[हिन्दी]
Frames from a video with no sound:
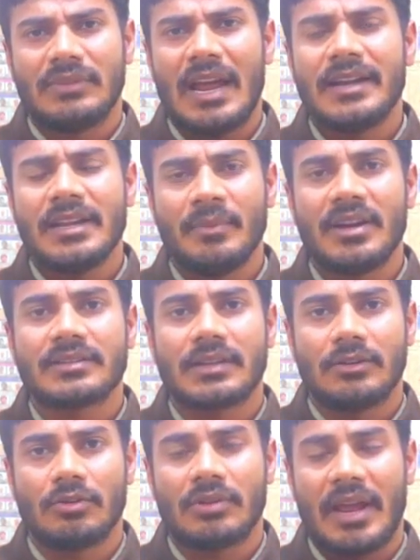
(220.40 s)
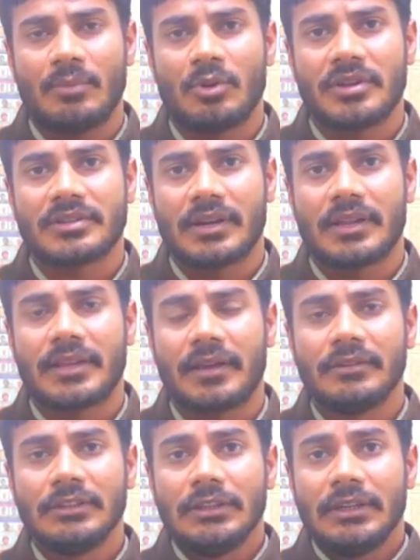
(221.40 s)
नाइन्टी मिनट्स का जो टाइम ड्यूरेशन रहता
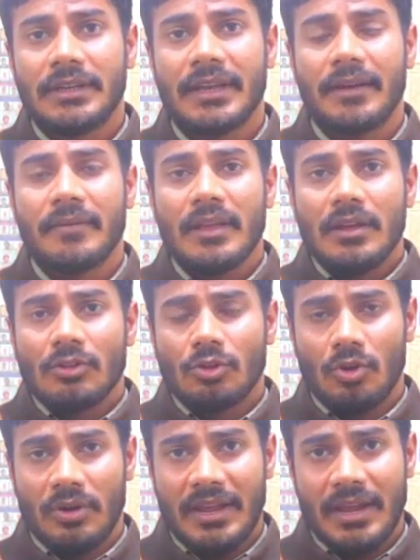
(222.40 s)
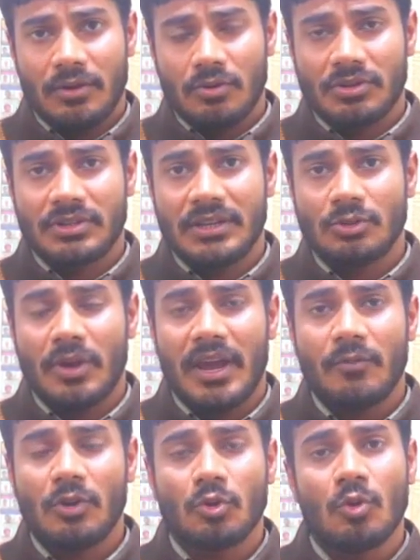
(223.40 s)
है ठीक है तो एक क्वेश्चन जो
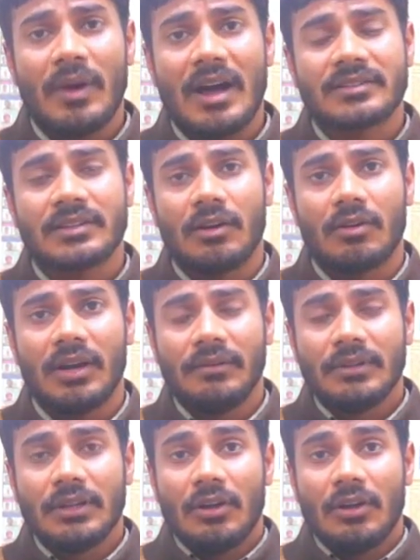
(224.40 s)
है वो टू मार्क्स का होगा